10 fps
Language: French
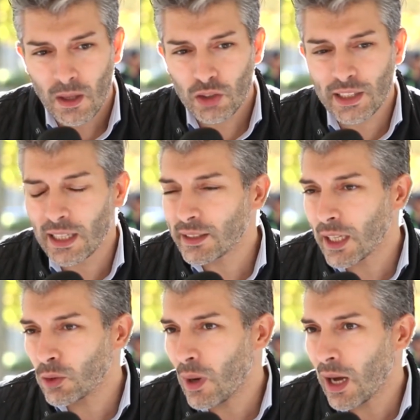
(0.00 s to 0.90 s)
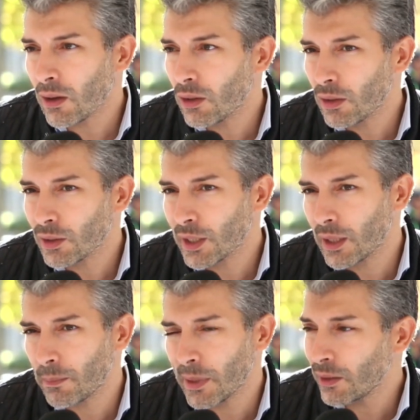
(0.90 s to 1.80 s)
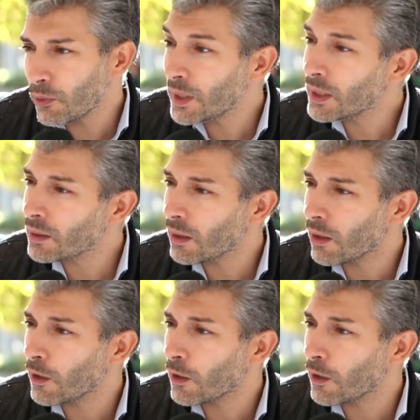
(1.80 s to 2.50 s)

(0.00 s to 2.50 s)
C'est un territoire qui est magnifique